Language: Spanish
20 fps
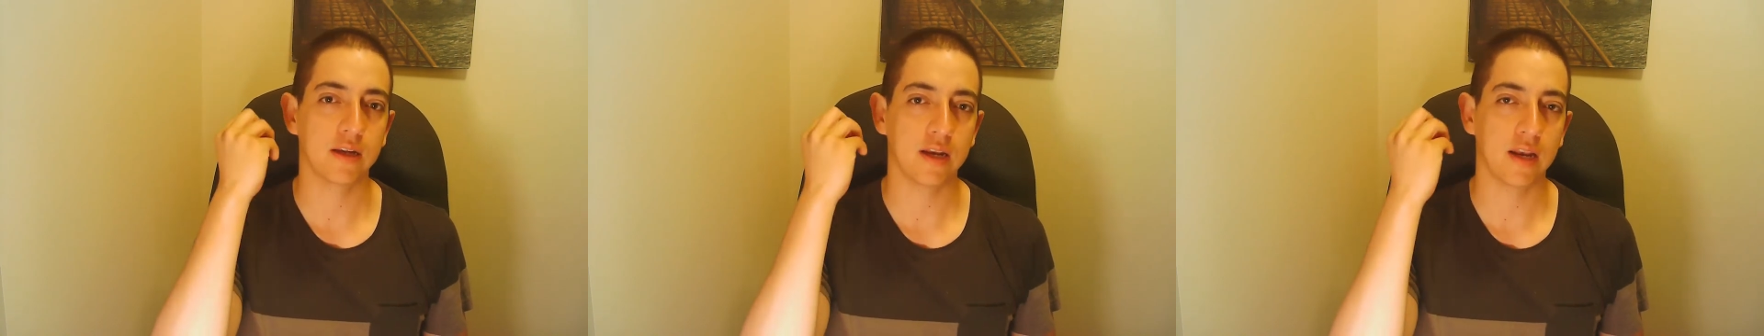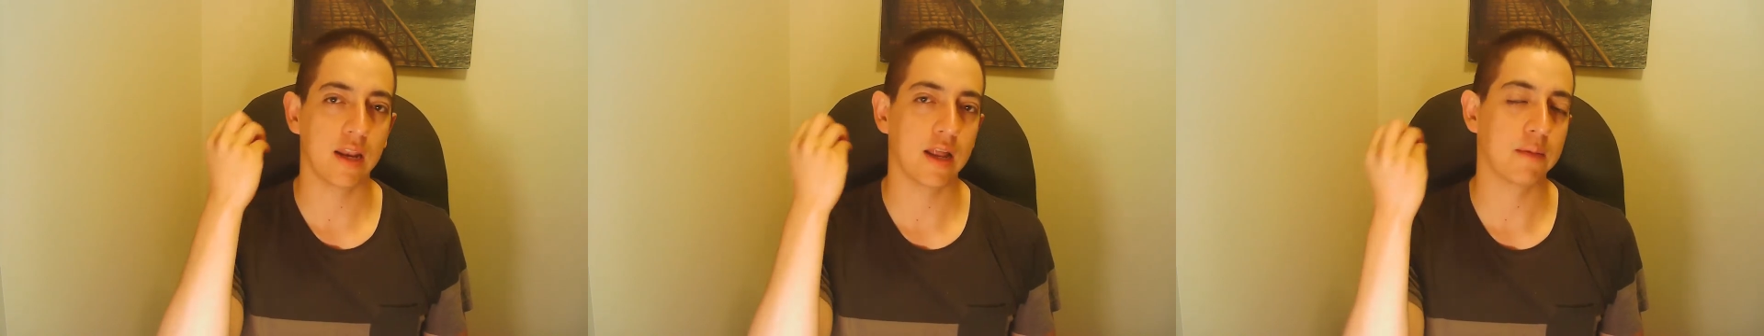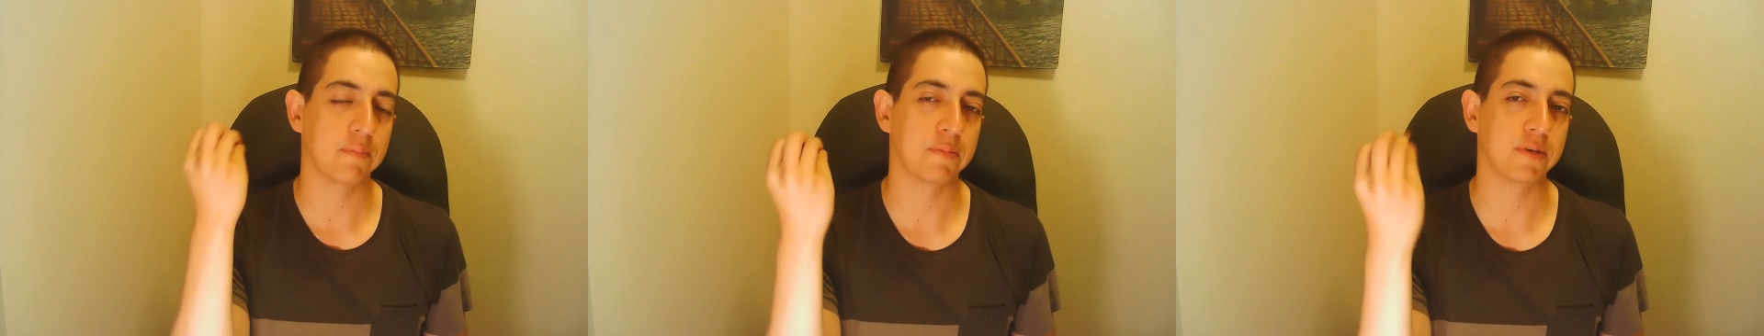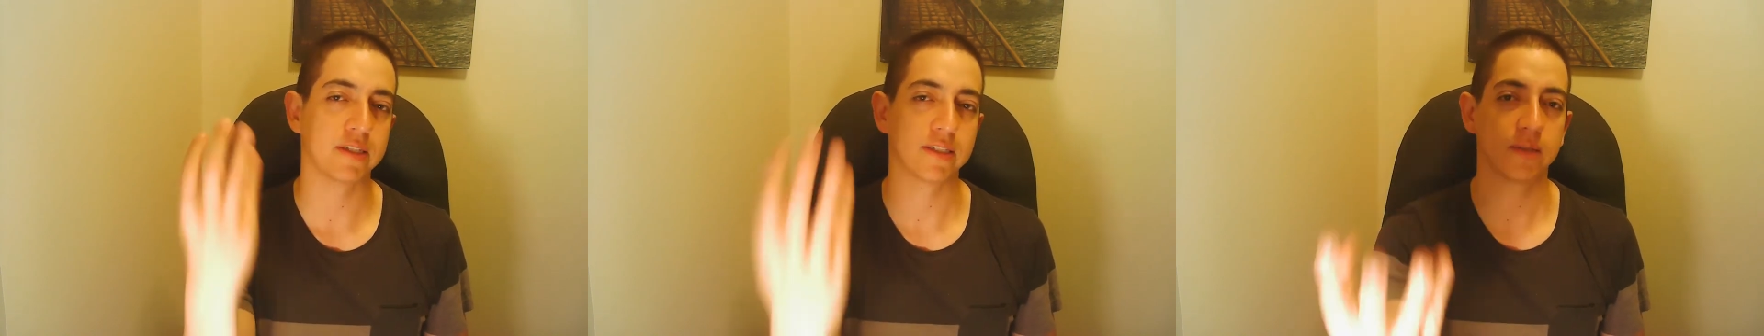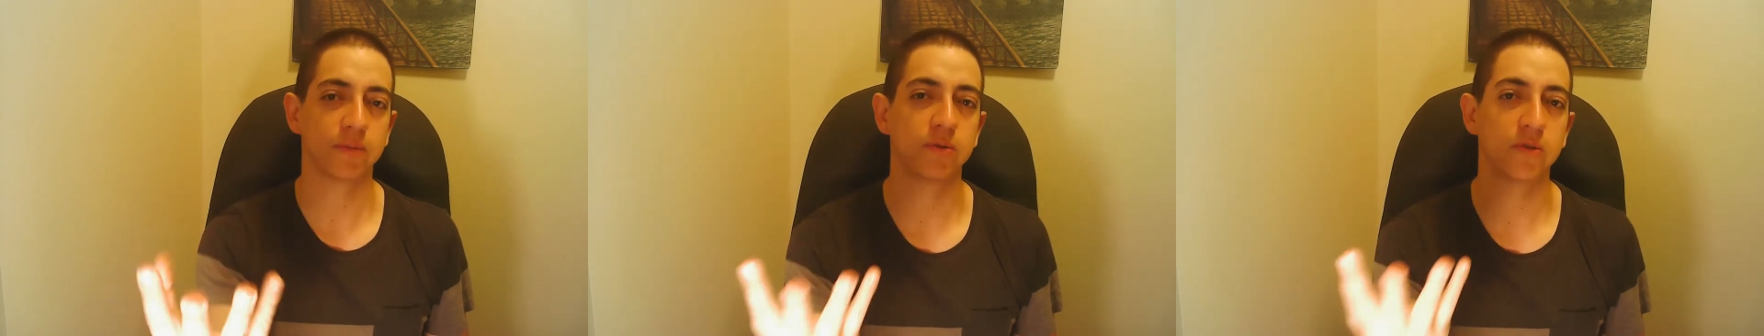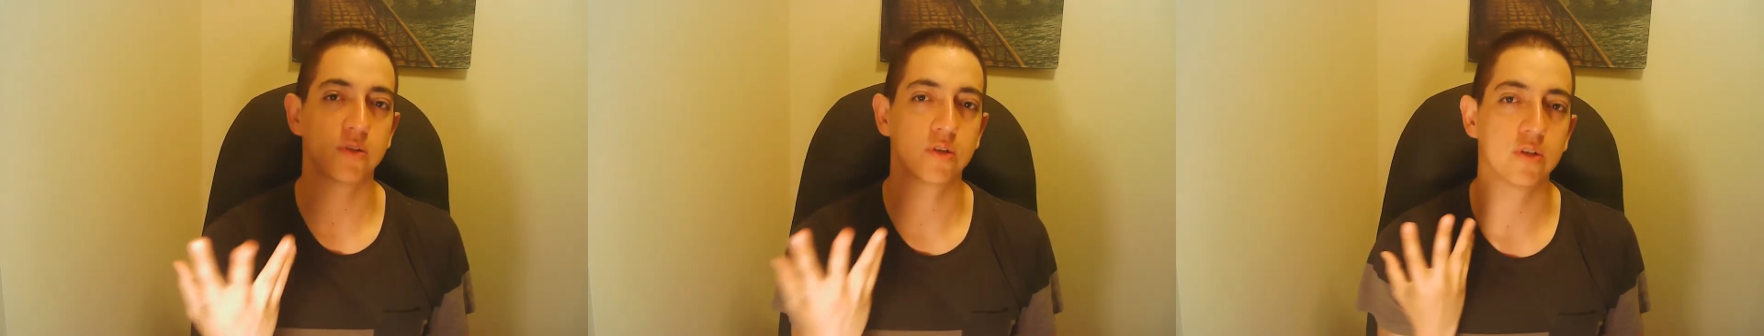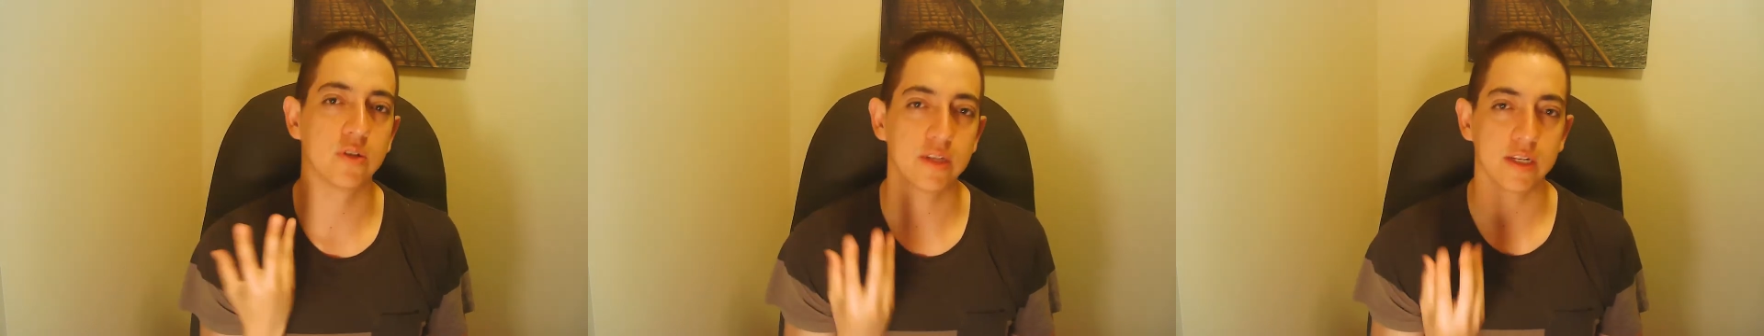la
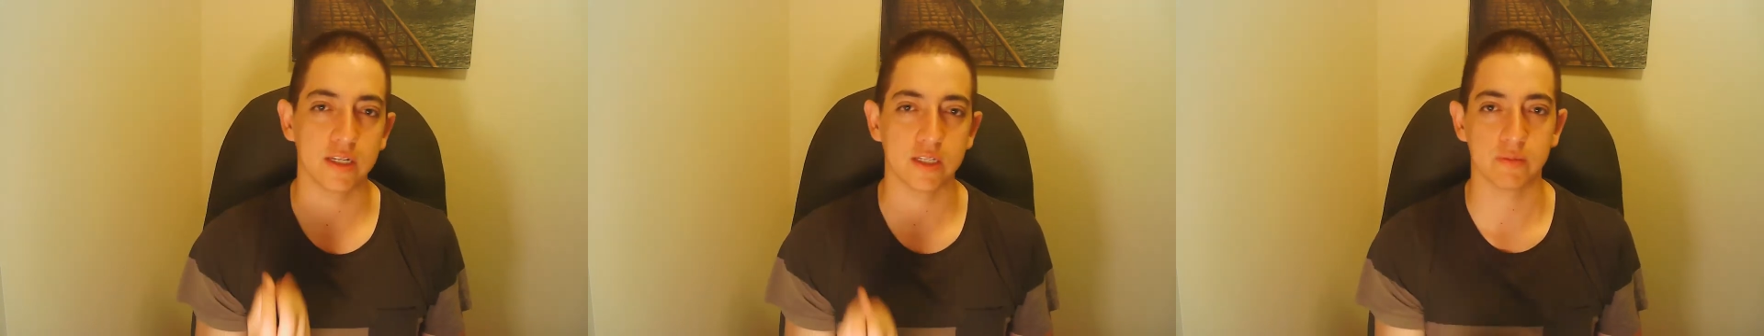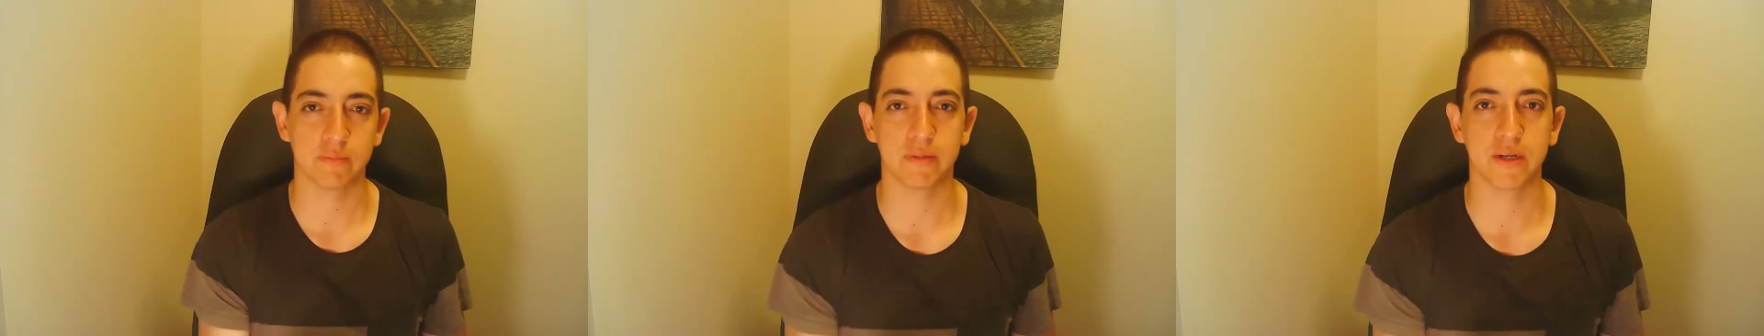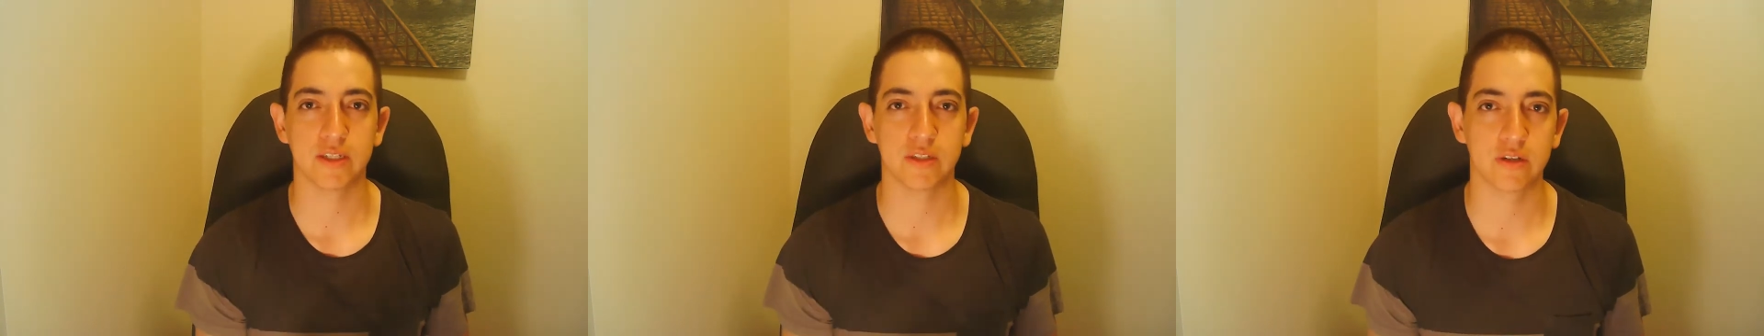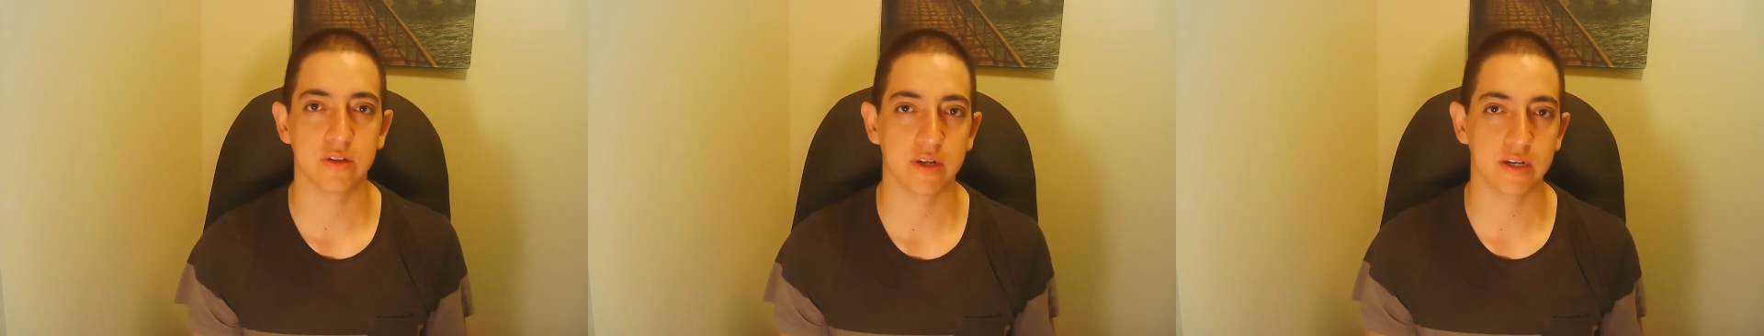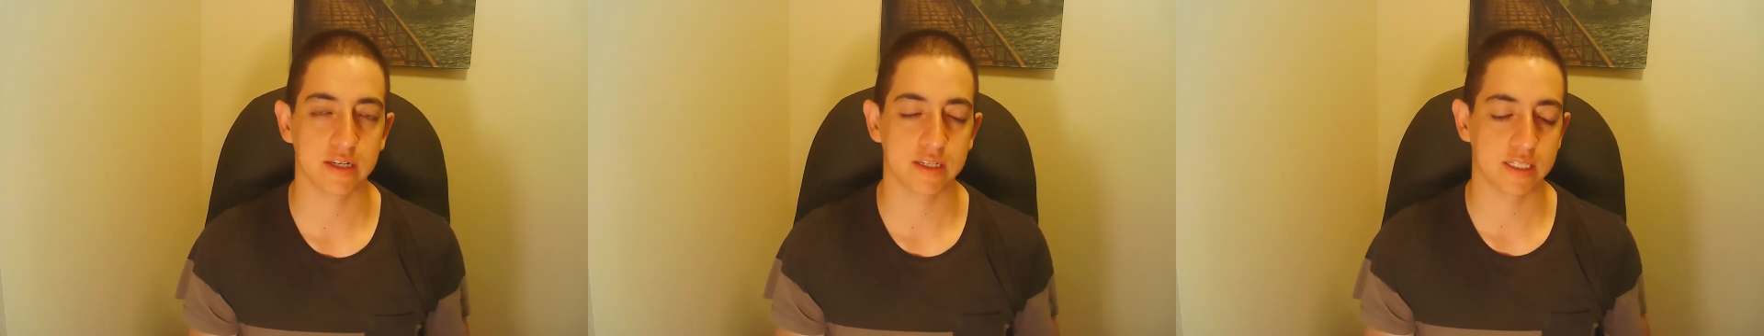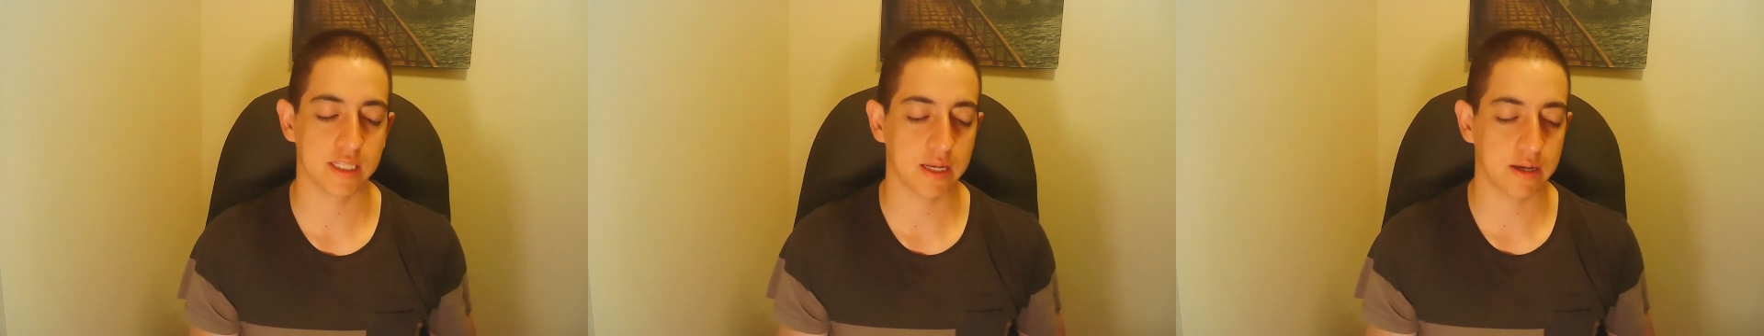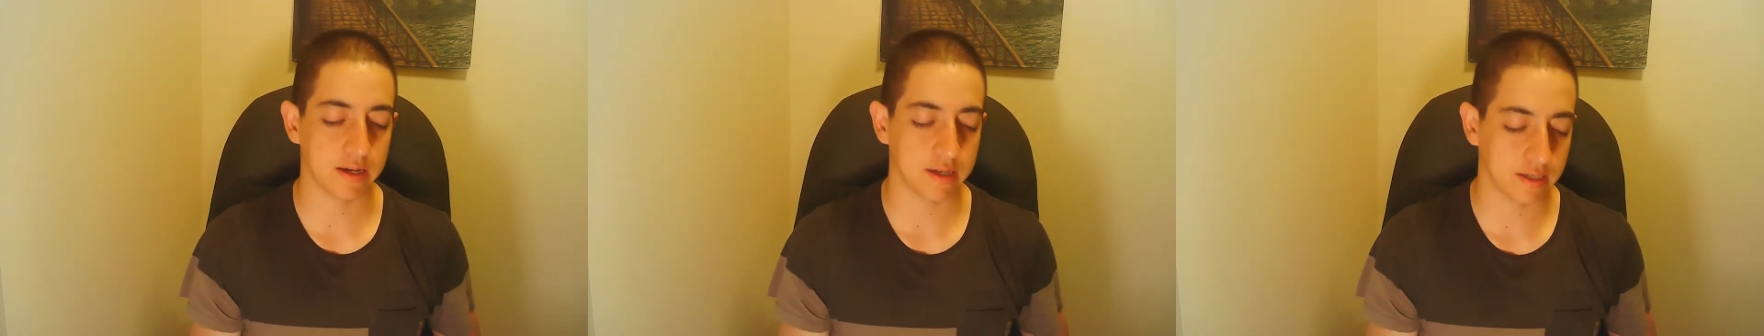percepción del espacio en el que
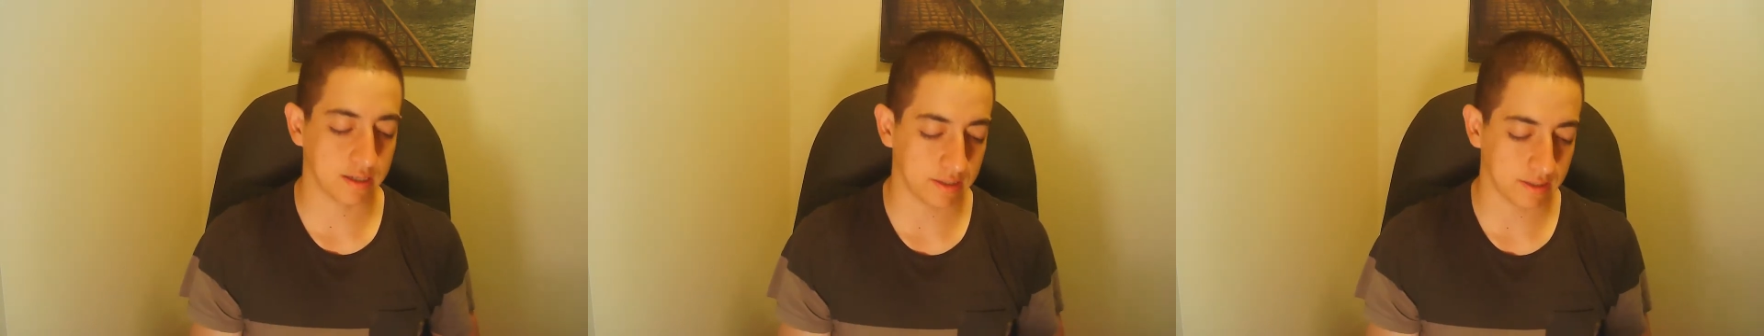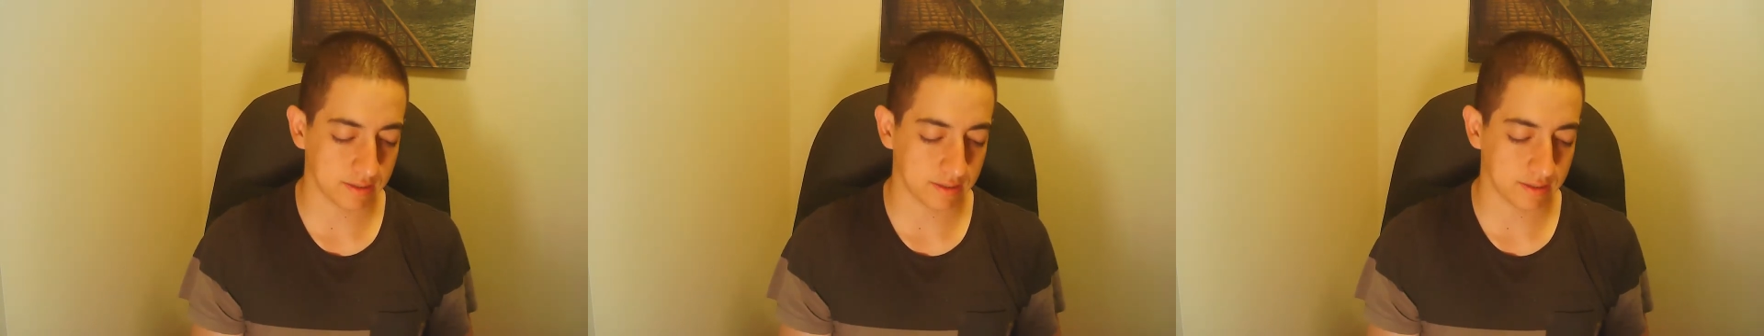están